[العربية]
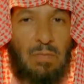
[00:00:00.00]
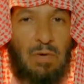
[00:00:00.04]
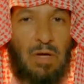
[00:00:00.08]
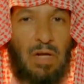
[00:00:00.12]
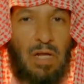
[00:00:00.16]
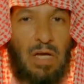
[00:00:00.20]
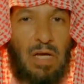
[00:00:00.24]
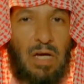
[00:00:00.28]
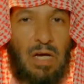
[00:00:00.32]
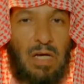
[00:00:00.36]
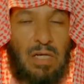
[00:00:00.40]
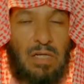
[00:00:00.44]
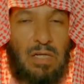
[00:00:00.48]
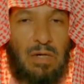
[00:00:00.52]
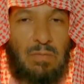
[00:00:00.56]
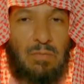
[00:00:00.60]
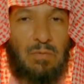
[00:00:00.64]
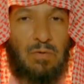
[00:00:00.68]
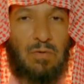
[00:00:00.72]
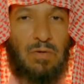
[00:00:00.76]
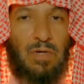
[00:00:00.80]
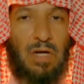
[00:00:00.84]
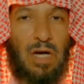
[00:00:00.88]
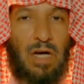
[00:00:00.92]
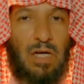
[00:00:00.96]

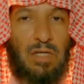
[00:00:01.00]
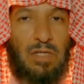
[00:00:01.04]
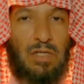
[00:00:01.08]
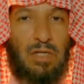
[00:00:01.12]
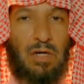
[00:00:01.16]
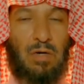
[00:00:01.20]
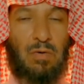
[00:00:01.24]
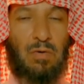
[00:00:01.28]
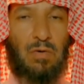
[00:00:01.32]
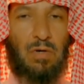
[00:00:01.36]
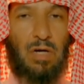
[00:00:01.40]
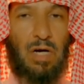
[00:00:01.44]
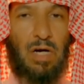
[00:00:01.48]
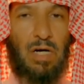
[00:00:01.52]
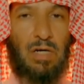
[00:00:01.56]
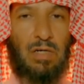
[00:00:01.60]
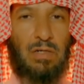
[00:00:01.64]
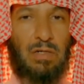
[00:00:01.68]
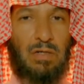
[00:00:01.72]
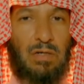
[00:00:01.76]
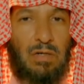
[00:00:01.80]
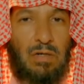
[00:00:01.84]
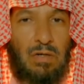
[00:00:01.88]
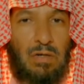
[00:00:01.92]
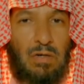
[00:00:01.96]
ليعلمون انه الحق
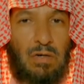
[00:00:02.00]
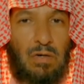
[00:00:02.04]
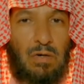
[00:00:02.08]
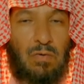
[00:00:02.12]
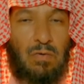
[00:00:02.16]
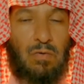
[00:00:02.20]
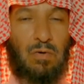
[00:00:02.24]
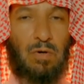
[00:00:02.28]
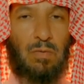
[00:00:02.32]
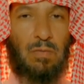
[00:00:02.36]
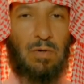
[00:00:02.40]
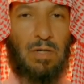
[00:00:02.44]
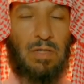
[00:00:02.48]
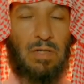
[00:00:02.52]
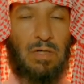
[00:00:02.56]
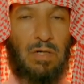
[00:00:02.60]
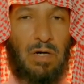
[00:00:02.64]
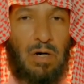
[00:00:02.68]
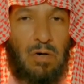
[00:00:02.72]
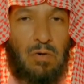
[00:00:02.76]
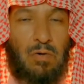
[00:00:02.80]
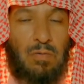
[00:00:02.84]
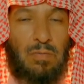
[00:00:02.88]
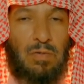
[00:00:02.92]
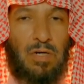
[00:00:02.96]
وما
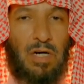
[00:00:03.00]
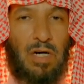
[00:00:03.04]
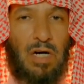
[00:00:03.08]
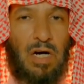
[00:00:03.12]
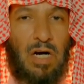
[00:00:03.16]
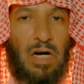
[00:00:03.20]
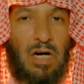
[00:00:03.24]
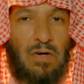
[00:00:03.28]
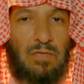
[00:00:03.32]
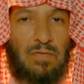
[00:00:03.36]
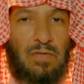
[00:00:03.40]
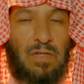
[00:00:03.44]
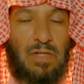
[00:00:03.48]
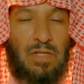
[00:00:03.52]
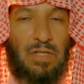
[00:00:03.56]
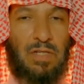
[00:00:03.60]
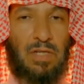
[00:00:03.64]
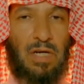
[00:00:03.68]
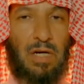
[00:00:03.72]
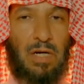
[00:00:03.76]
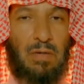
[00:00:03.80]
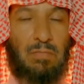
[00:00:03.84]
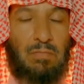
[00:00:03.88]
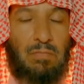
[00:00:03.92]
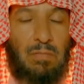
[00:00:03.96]
الله بغافل
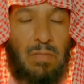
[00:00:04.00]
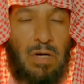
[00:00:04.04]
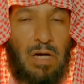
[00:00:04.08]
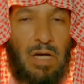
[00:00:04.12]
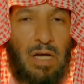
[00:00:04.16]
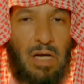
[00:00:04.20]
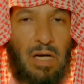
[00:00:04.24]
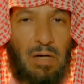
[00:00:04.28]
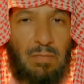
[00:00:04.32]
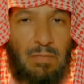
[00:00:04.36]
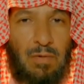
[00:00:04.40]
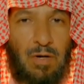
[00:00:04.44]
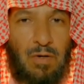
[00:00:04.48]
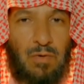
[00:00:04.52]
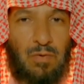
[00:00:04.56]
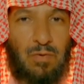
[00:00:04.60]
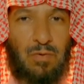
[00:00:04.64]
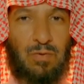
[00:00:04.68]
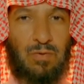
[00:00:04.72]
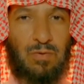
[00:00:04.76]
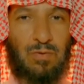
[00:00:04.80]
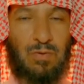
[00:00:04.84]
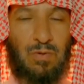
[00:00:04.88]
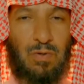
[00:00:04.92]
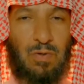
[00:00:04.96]
عما
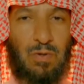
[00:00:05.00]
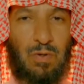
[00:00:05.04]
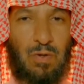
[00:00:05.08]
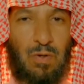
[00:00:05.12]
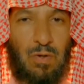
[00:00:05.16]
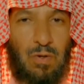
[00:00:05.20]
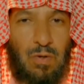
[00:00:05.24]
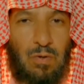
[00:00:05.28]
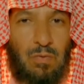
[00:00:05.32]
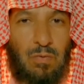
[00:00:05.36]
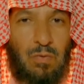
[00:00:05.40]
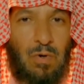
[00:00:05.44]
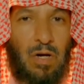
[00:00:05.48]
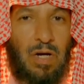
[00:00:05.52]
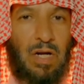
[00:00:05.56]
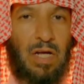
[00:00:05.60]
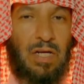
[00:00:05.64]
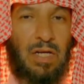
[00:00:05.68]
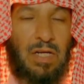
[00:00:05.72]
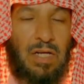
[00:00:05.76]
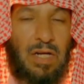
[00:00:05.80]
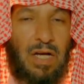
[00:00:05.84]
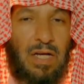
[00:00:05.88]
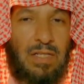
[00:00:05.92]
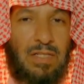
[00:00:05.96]
يعملون
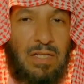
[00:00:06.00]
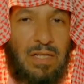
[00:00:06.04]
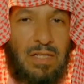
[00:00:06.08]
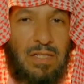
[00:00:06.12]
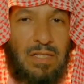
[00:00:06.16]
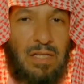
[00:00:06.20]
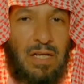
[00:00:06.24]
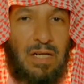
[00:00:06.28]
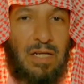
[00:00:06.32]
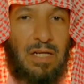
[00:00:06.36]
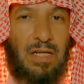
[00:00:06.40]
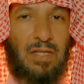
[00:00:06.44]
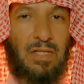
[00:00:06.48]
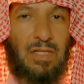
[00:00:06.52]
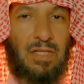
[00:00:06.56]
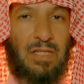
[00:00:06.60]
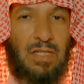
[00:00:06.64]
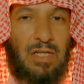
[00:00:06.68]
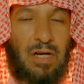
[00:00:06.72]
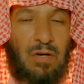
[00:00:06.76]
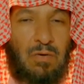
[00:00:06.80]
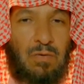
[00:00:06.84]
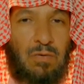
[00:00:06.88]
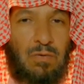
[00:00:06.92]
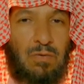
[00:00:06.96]
ولئن اتيت الذين
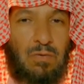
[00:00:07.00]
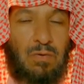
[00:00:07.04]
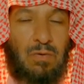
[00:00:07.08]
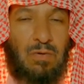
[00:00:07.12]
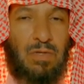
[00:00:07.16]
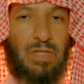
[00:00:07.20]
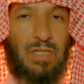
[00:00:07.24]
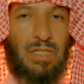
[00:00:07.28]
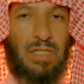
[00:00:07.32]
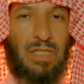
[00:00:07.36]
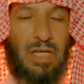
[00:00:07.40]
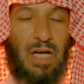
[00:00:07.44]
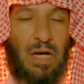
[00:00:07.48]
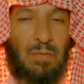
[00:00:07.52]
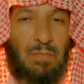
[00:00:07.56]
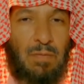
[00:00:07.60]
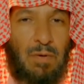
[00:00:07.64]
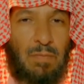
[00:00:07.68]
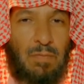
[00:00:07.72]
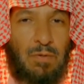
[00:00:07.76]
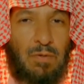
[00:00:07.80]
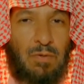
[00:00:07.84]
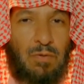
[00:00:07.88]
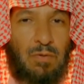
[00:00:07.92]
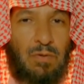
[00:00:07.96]
اوتوا الكتاب
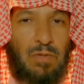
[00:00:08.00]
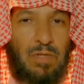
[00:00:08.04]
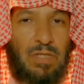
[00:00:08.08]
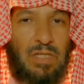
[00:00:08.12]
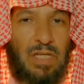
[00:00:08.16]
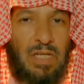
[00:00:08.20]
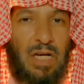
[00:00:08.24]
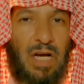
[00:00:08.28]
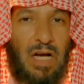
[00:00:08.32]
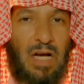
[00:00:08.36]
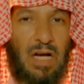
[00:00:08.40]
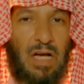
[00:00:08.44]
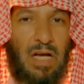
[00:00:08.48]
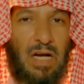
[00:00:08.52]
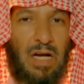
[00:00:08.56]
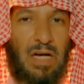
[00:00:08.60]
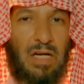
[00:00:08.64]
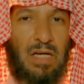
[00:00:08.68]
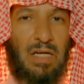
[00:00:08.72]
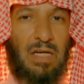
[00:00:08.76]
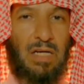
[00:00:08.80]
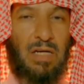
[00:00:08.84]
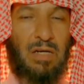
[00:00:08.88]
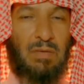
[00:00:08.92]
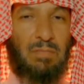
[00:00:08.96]
بكل ايه
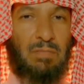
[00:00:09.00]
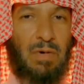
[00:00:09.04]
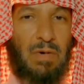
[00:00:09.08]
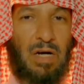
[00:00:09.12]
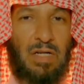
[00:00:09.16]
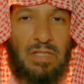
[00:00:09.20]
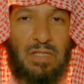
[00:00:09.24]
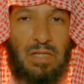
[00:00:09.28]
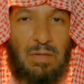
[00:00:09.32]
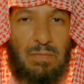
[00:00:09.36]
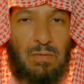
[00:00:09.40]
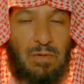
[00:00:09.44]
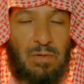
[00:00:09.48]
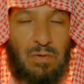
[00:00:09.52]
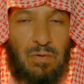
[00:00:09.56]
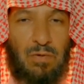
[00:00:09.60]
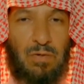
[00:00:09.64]
ما تبعوا